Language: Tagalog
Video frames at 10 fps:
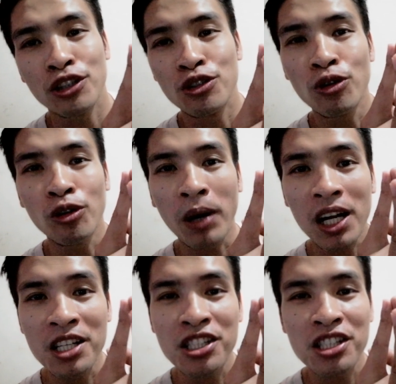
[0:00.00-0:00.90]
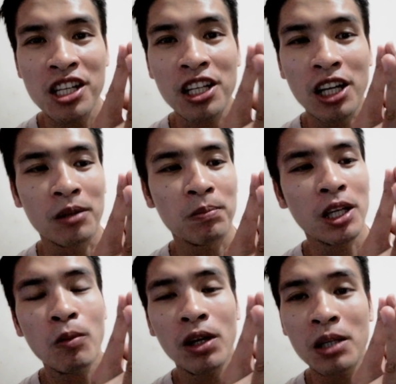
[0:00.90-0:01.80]
yung palisinsingan,
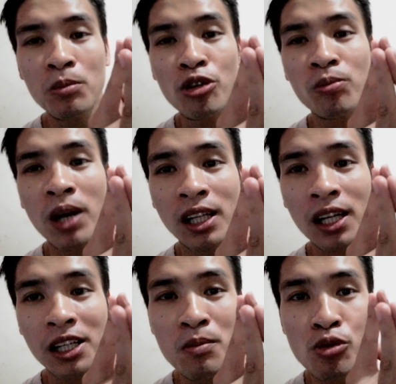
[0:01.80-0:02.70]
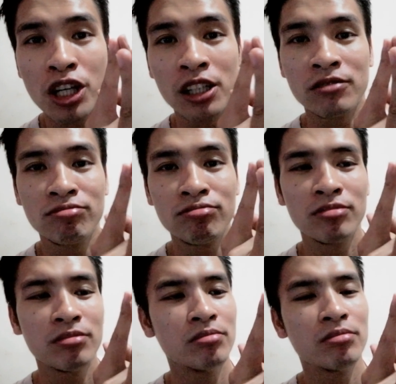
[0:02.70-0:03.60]
paghiwalay mo yung madaliri mo dyan.
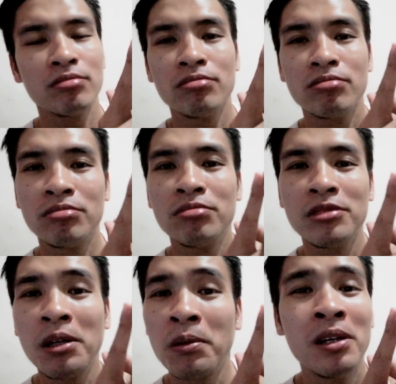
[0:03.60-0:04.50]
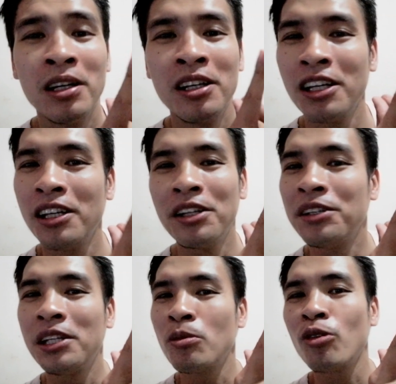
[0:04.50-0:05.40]
Hindi,
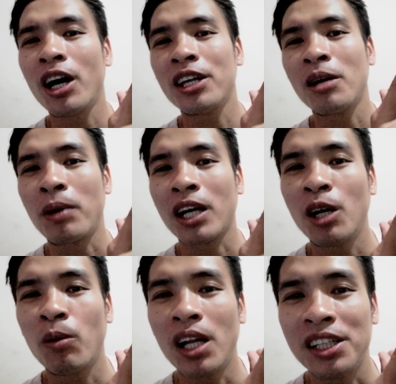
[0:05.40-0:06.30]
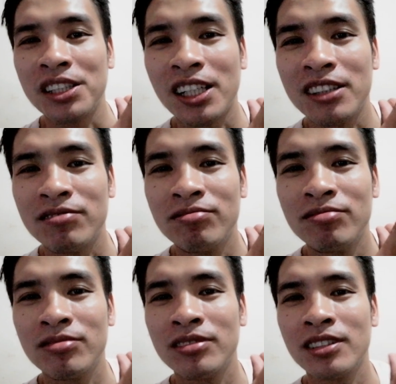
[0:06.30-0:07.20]
hindi mo kayang paghiwalayin yan.
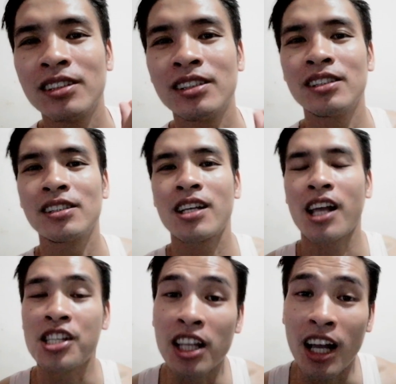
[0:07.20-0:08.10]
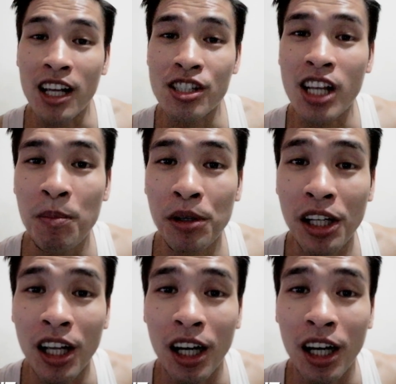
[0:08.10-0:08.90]
Kasi nga, sabi ni